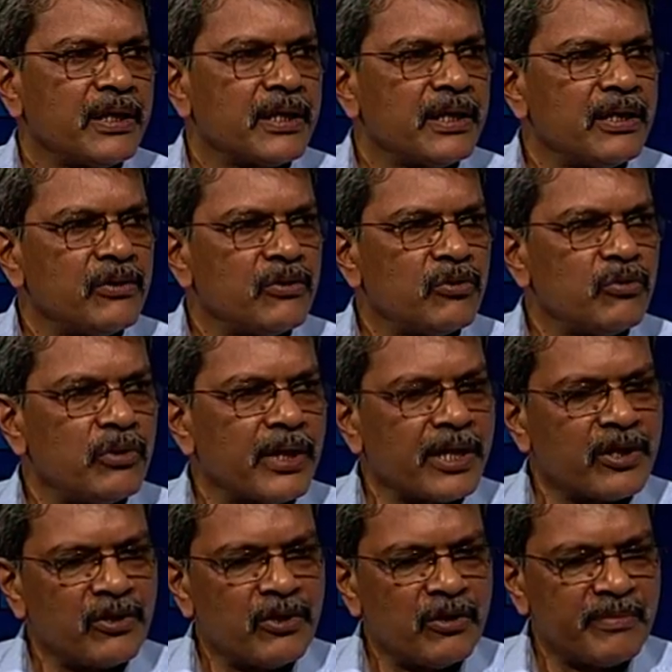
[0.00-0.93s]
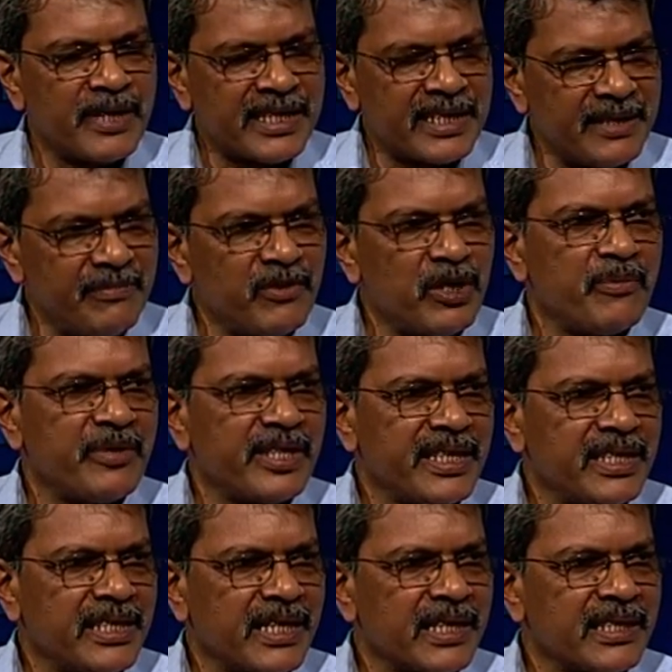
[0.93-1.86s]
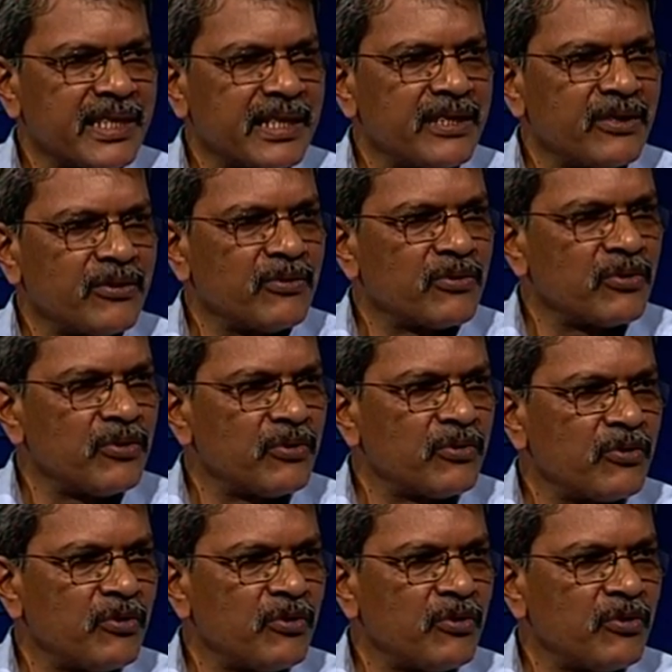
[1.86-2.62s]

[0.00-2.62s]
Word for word: কিন্তু একদম অ্যাসিমটোমেটিক যারা যাদের কোনো